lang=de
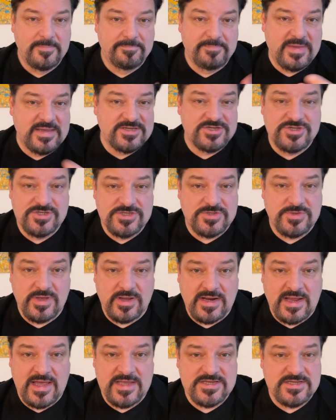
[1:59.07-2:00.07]
Menschen zu
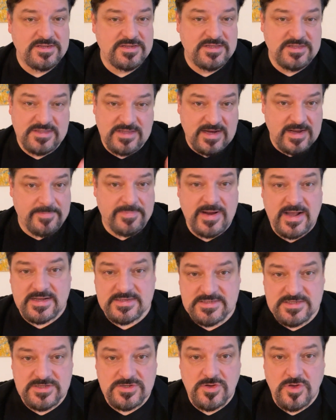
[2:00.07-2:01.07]
erreichen, die in deine
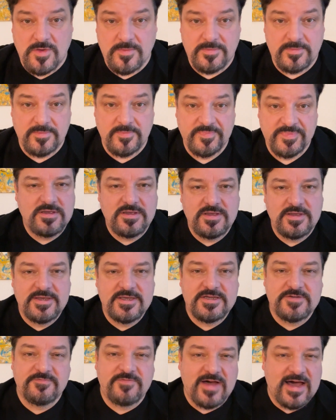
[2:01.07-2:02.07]
Praxis kommen.
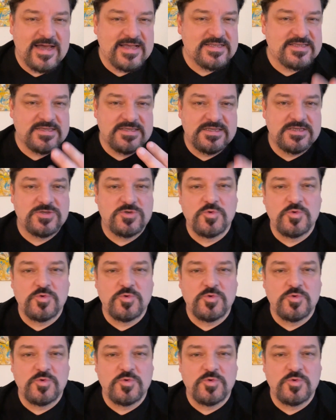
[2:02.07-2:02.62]
Ich weiß, das ist